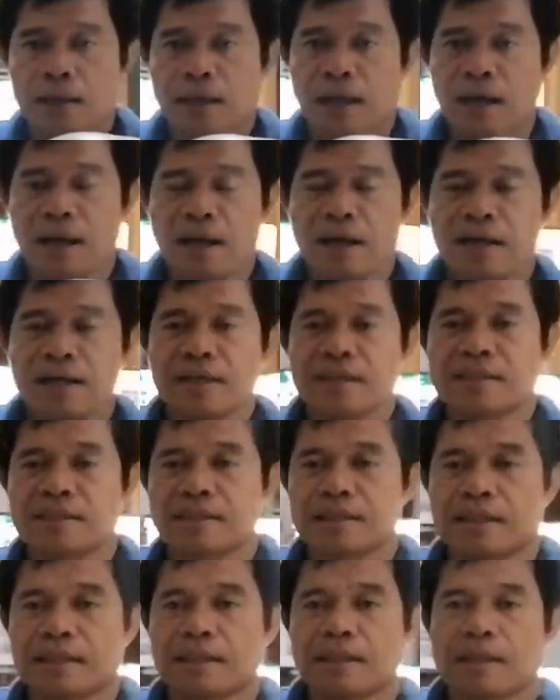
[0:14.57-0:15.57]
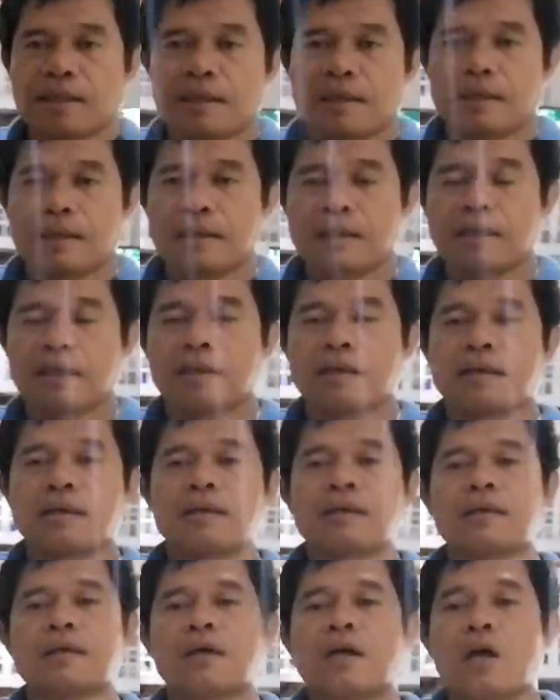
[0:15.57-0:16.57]
Guys, uh,
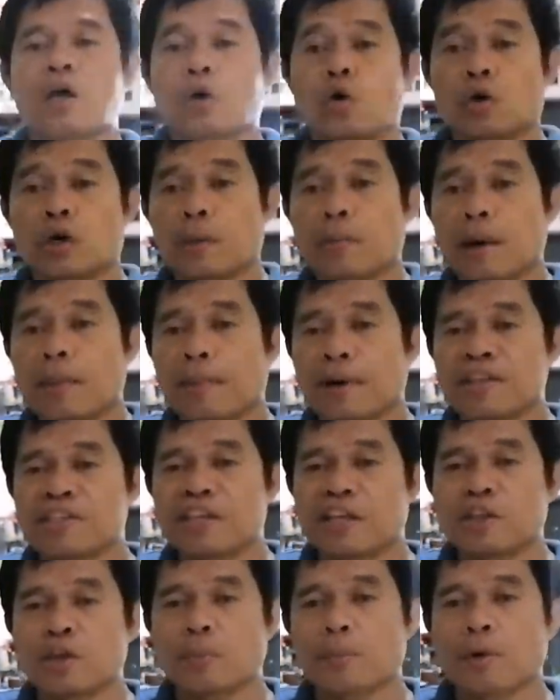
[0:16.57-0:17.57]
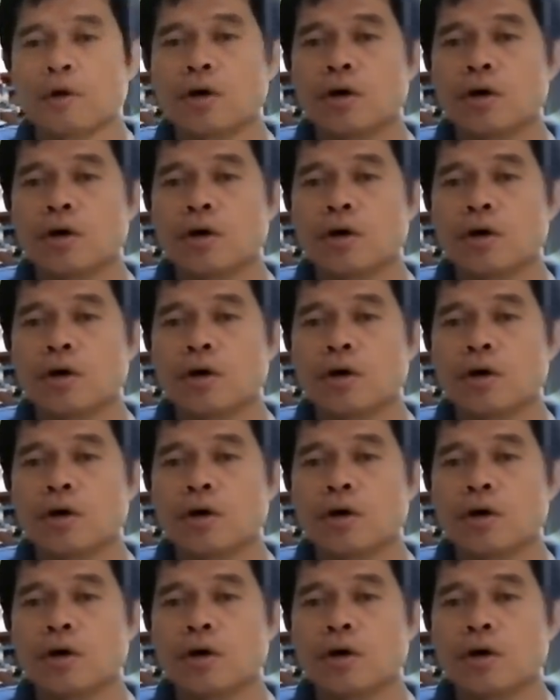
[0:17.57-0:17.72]
kung napapansin nyo